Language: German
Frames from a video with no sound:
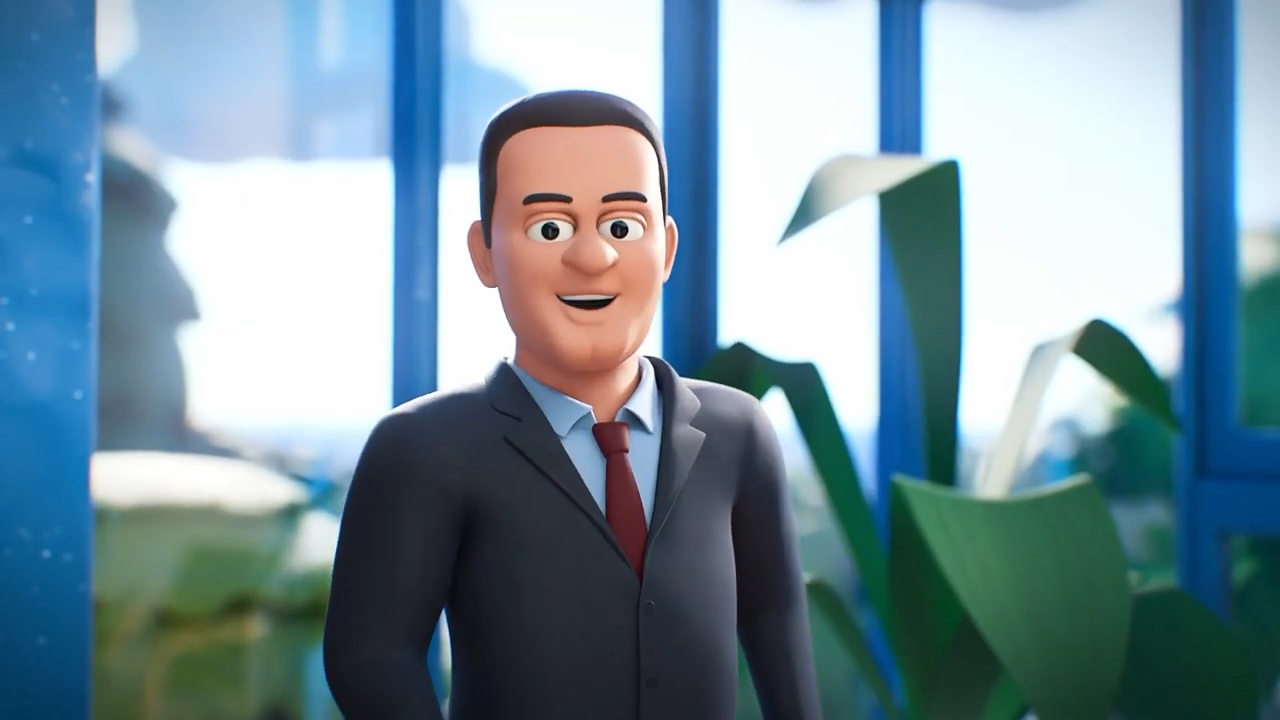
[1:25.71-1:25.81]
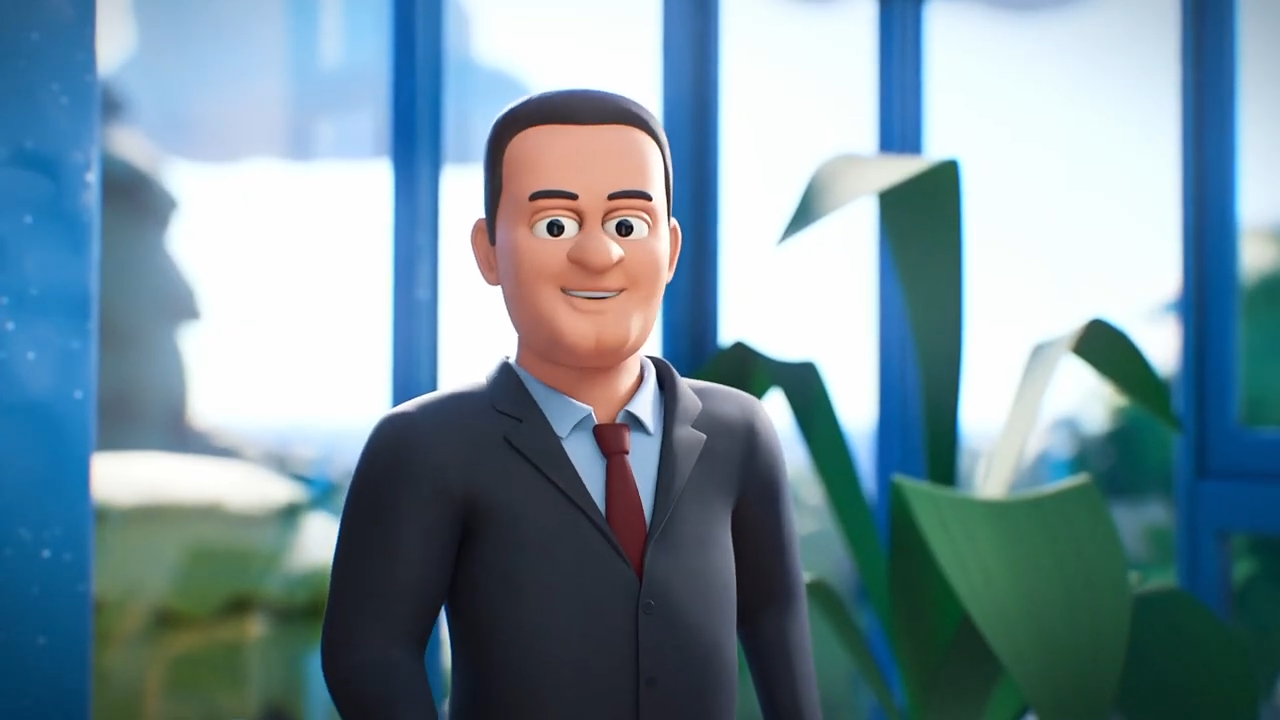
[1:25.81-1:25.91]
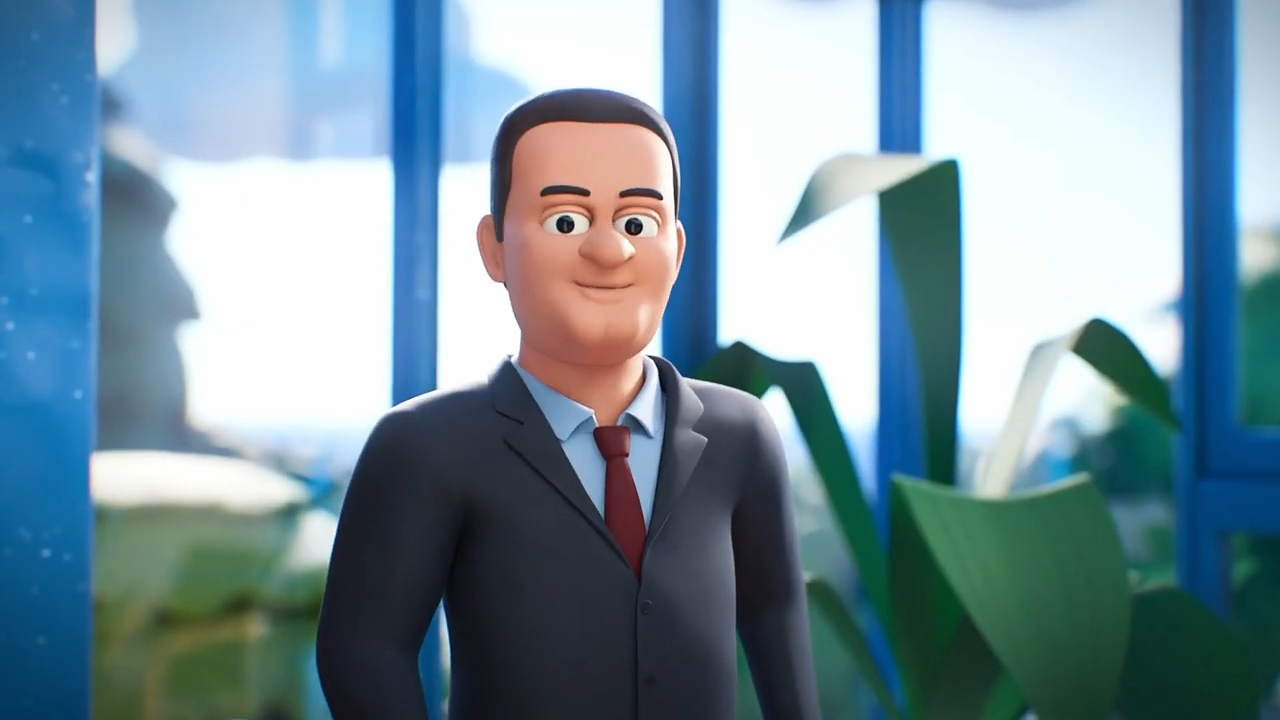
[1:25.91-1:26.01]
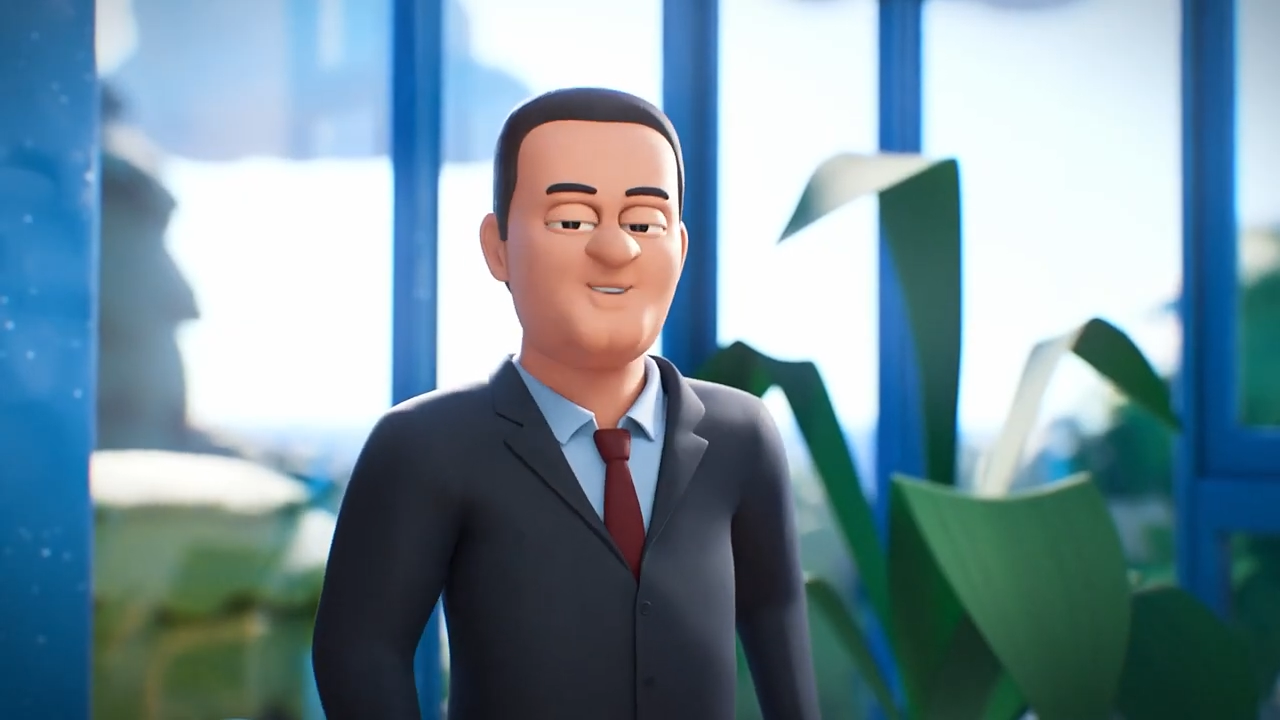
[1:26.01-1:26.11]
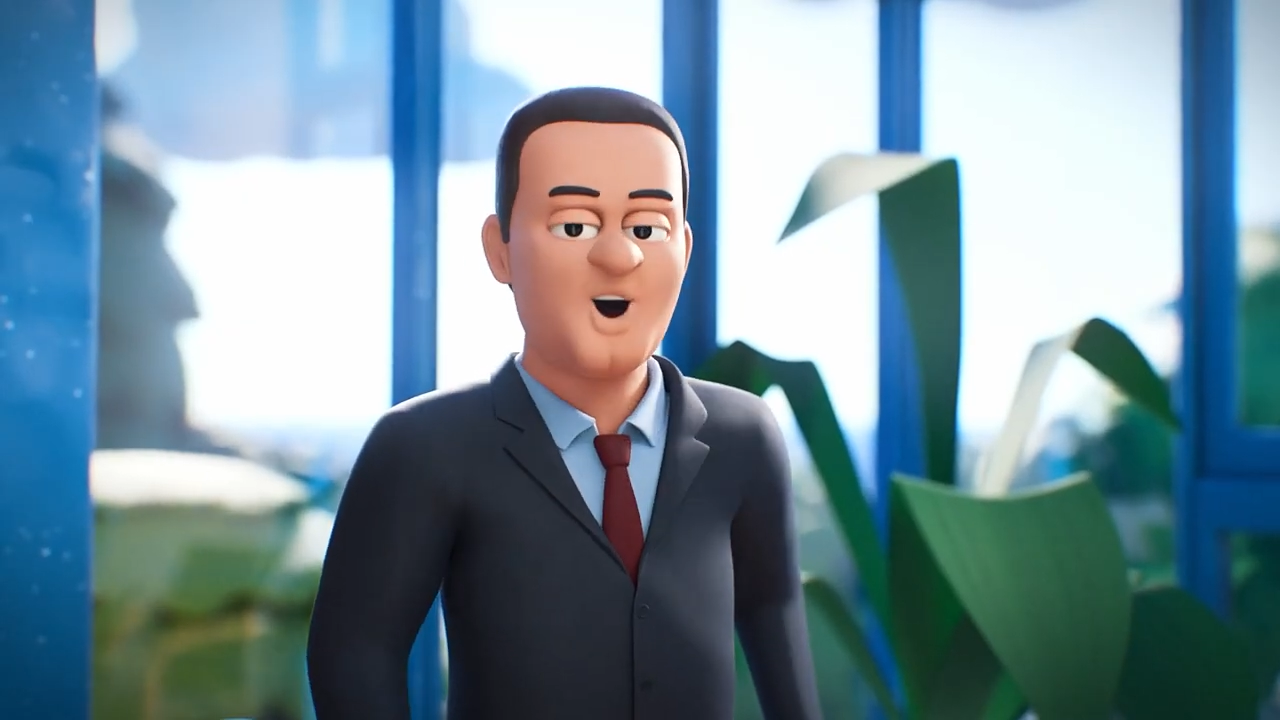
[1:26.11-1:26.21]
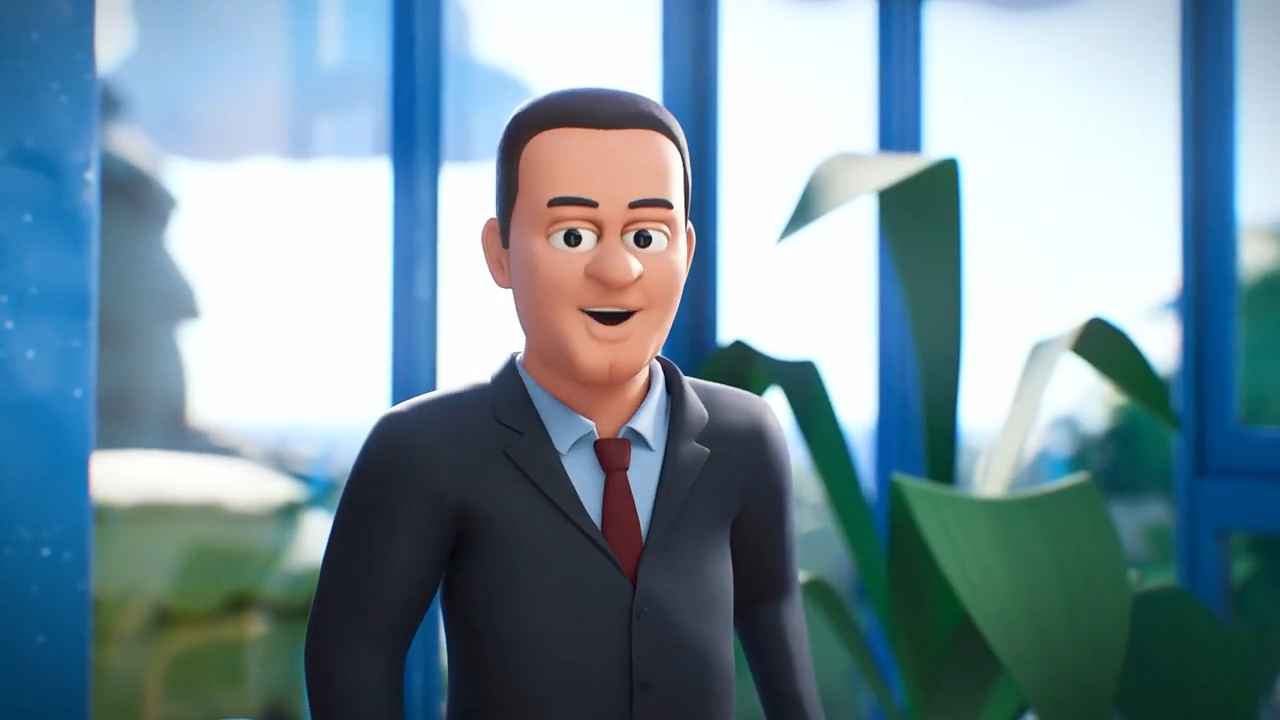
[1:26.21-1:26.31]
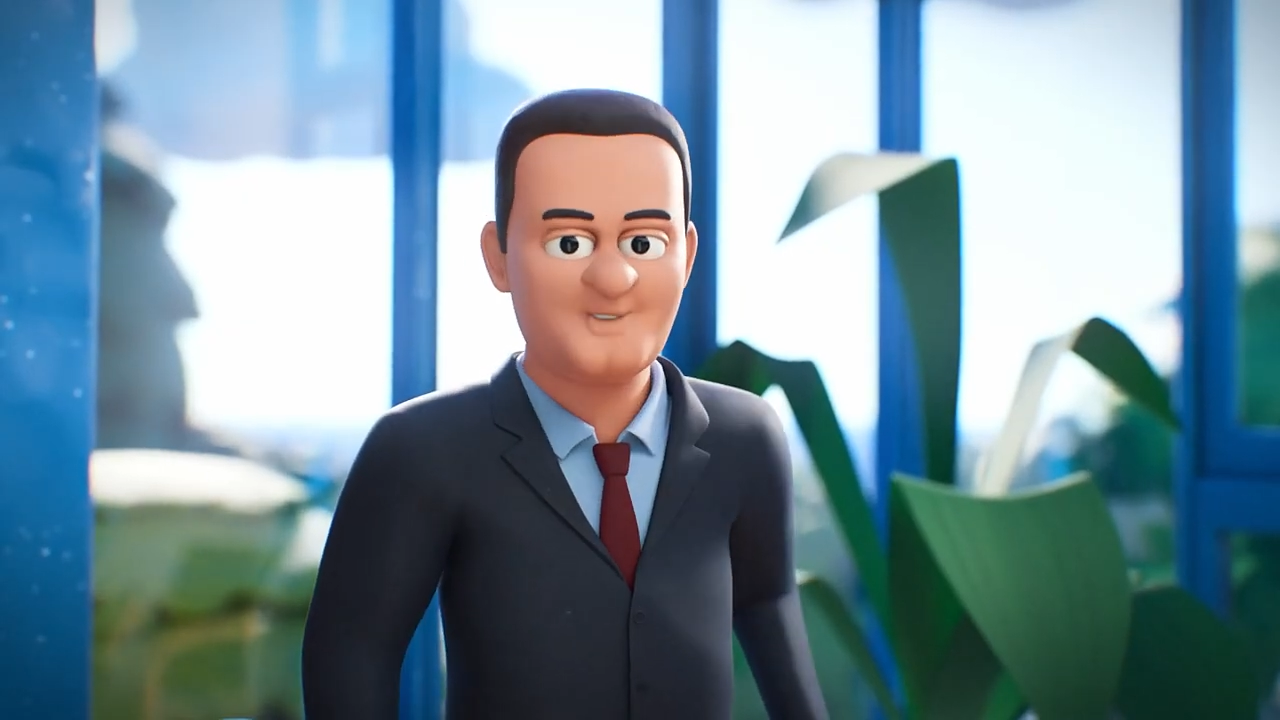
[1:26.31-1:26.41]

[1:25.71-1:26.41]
allen